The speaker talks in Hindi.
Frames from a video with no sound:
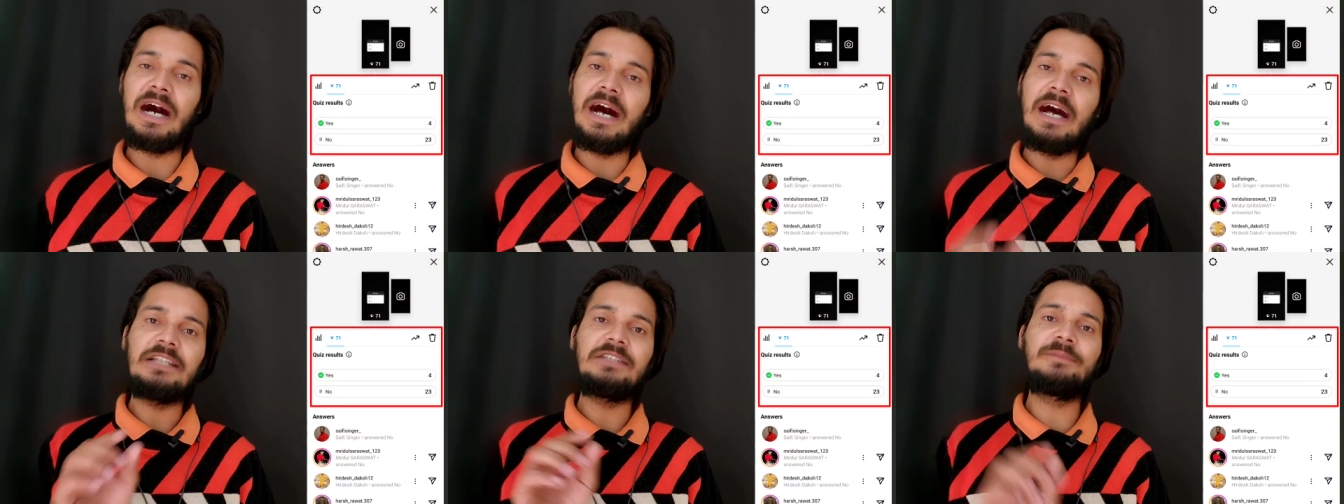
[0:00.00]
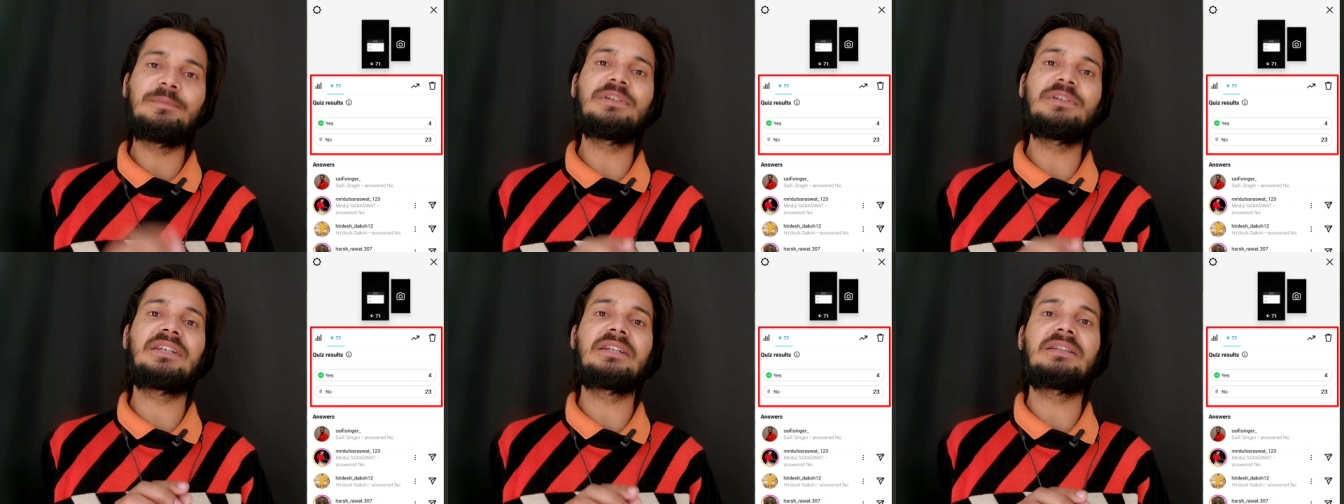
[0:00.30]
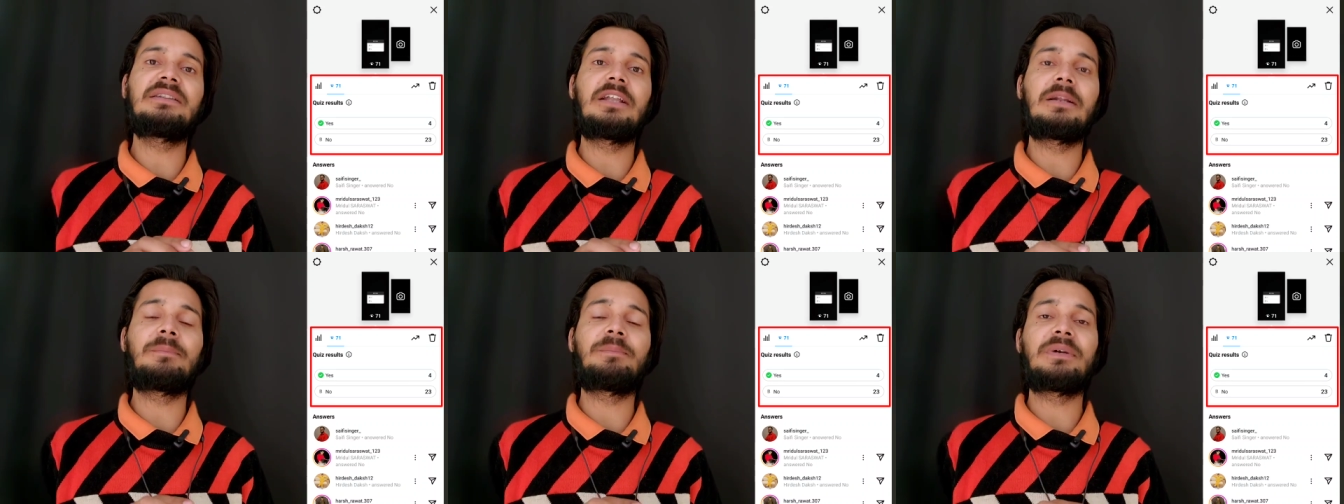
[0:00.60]
आज भी
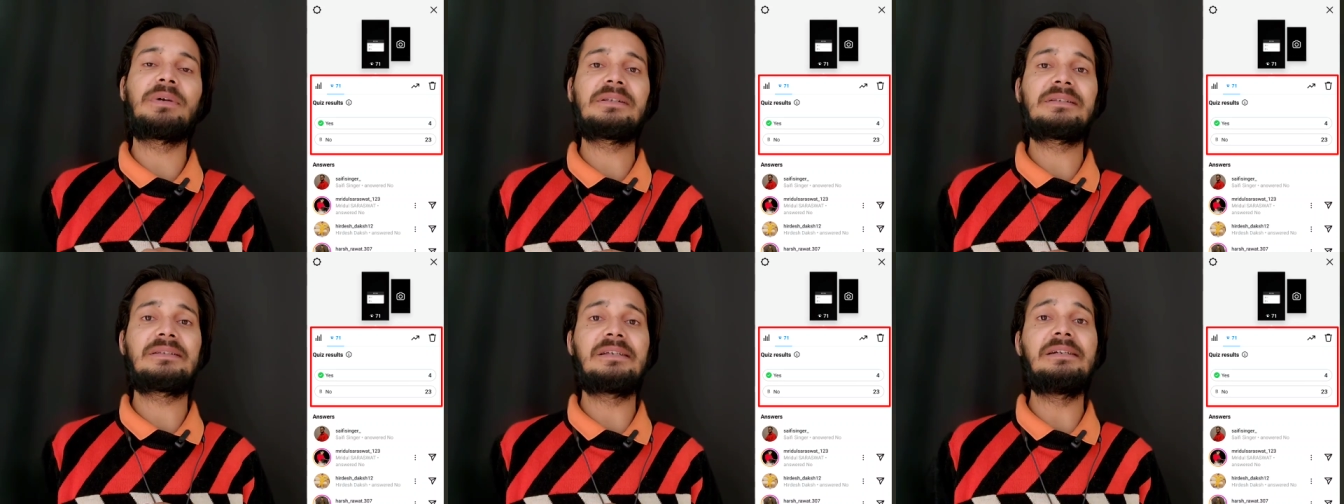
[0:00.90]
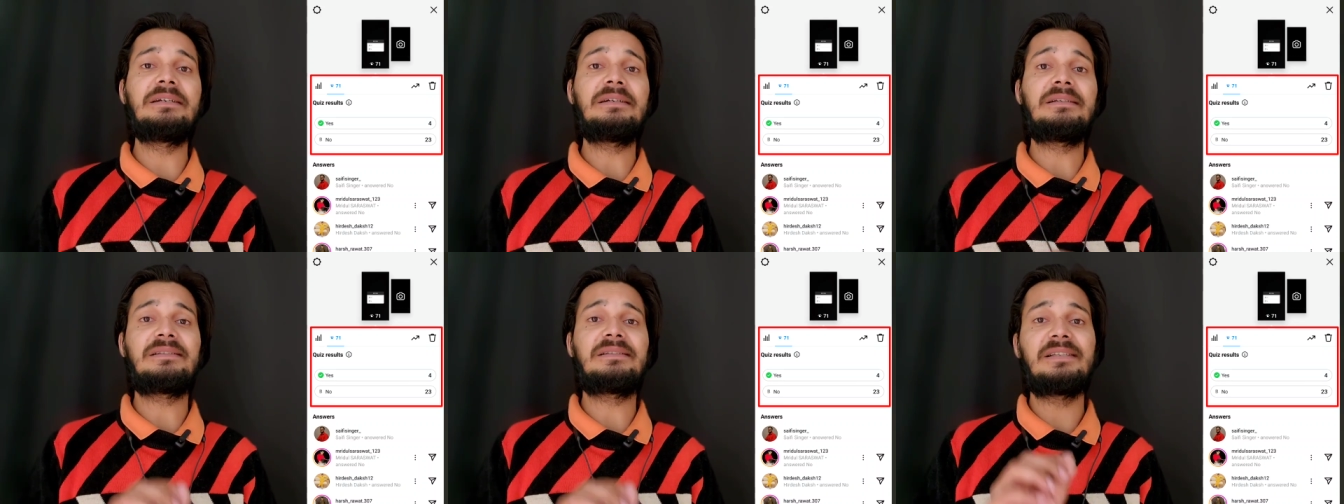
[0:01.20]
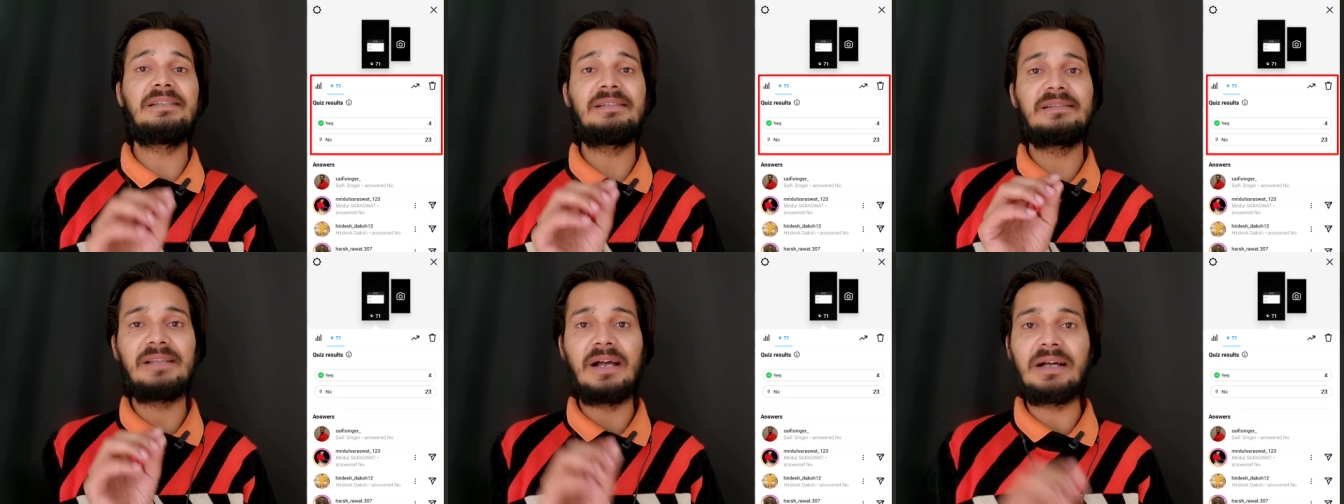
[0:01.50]
सत्तर परसेंट
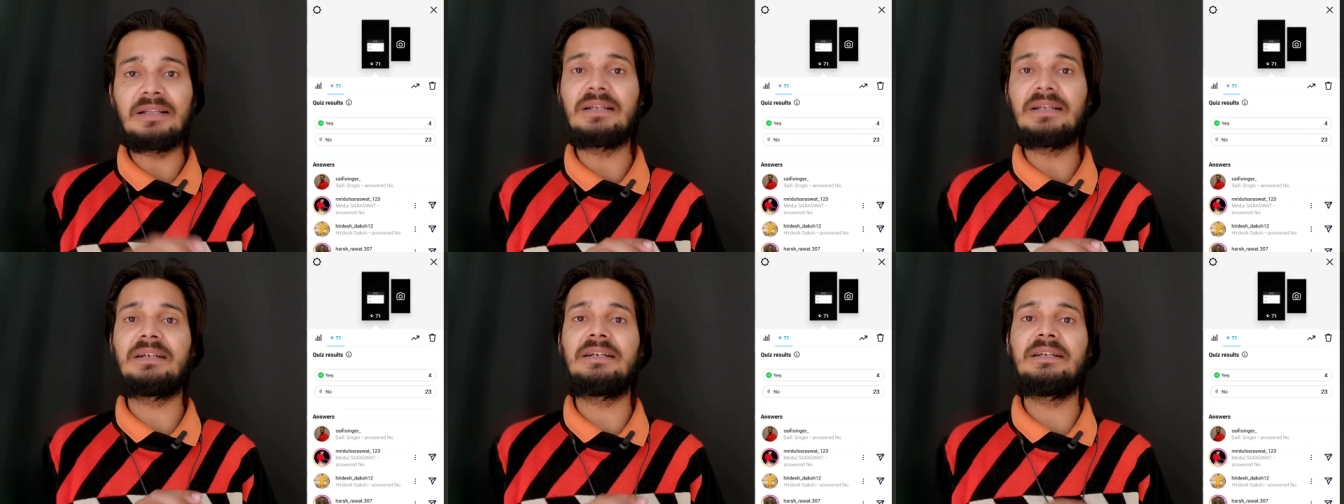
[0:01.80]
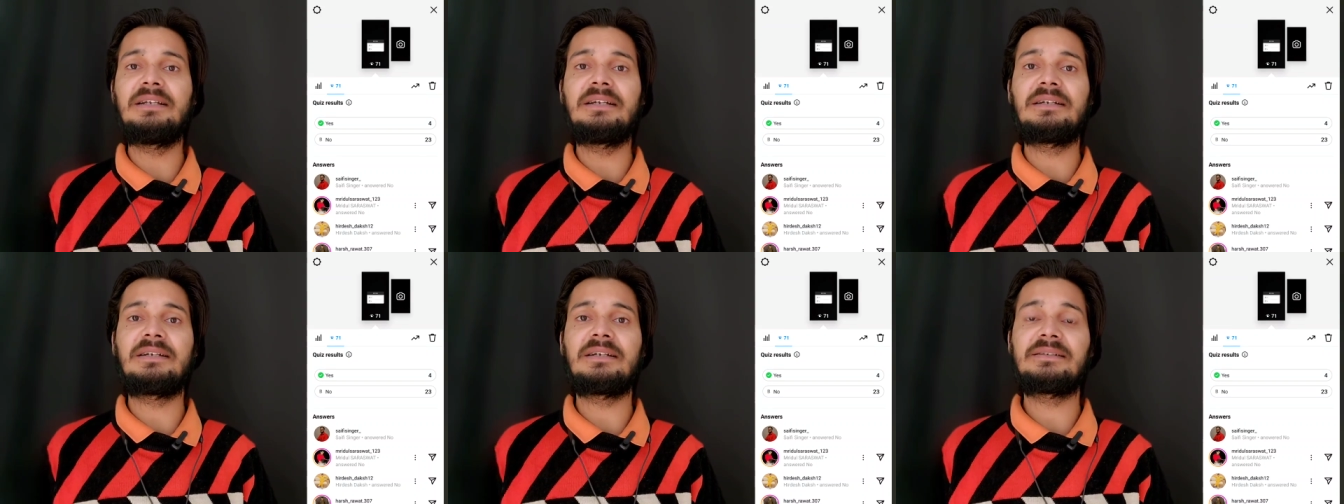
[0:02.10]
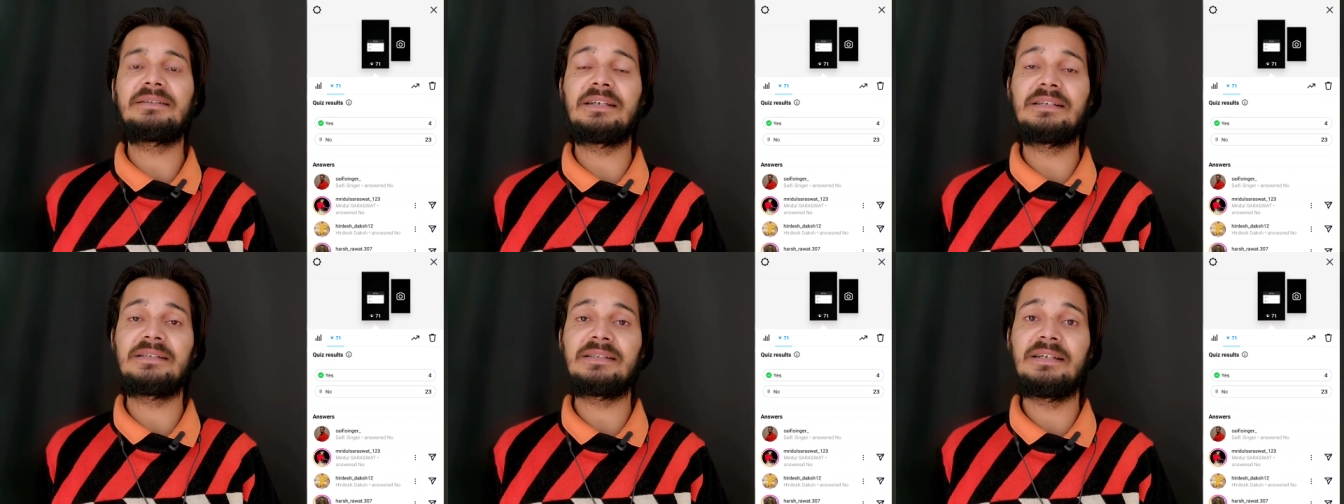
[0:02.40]
से ज़्यादा
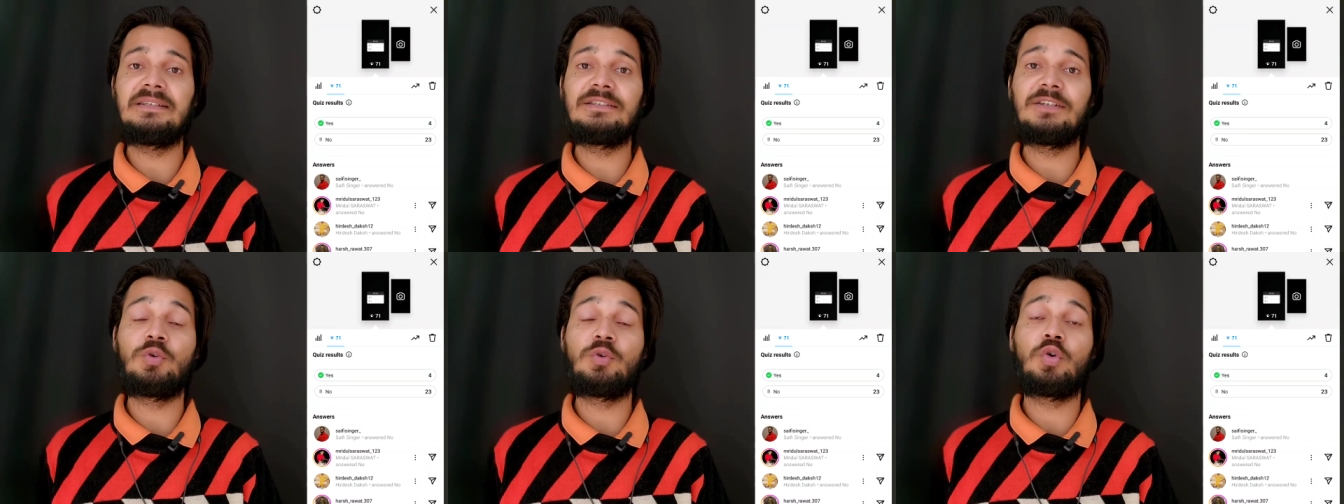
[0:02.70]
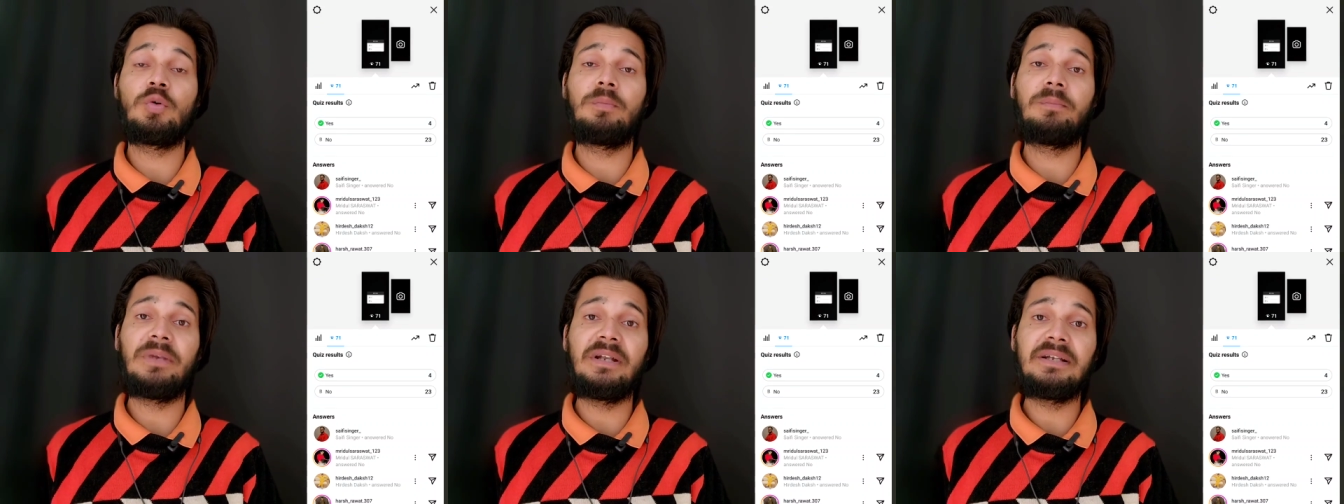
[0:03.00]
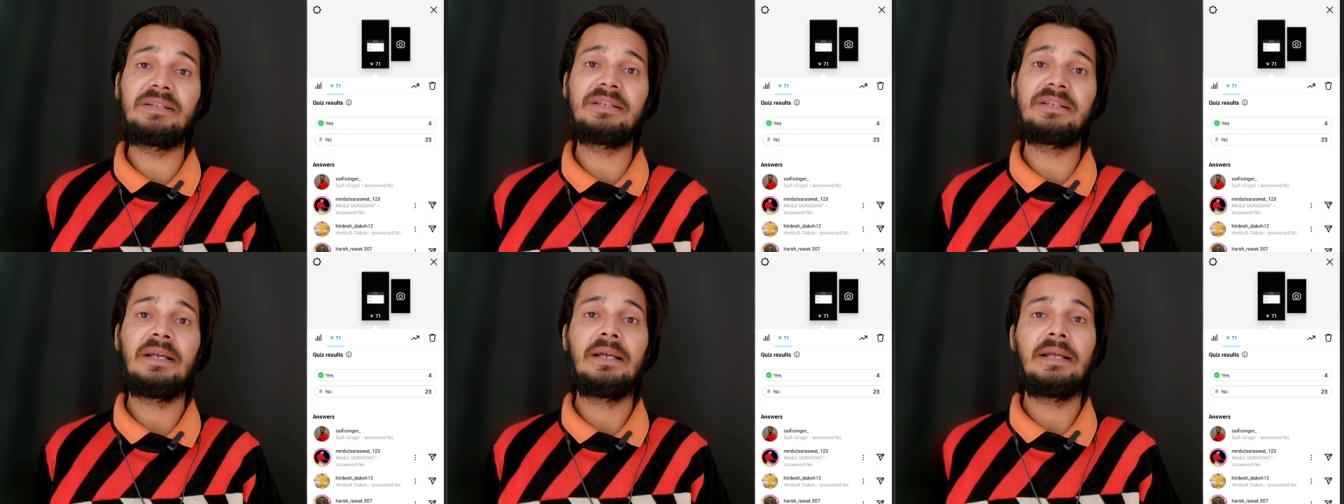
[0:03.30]
क्रिएटर्स ऐसे हैं जिनको
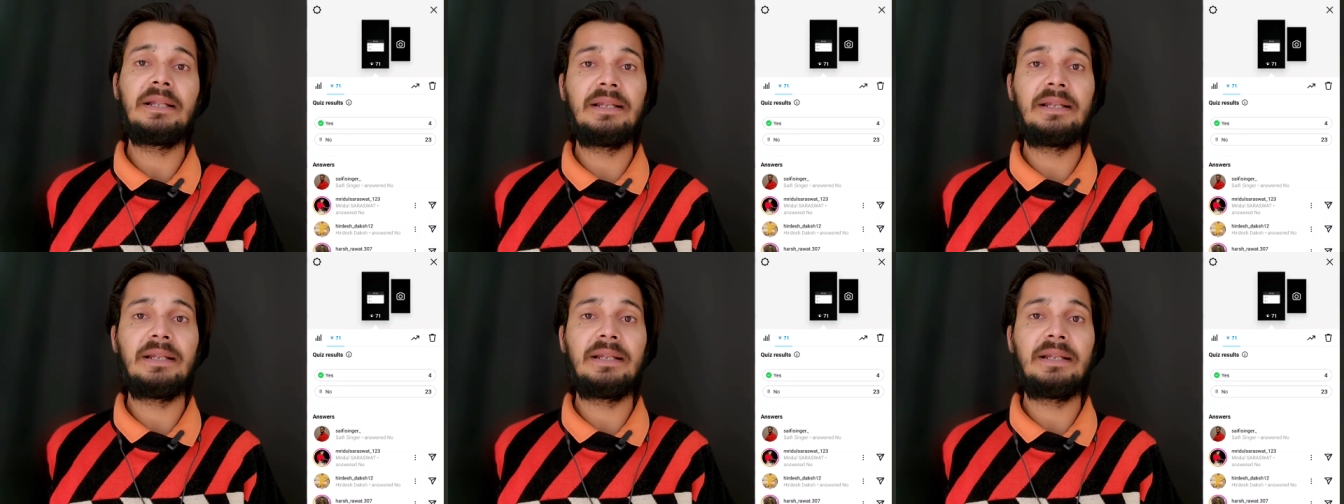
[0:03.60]
मिंट्स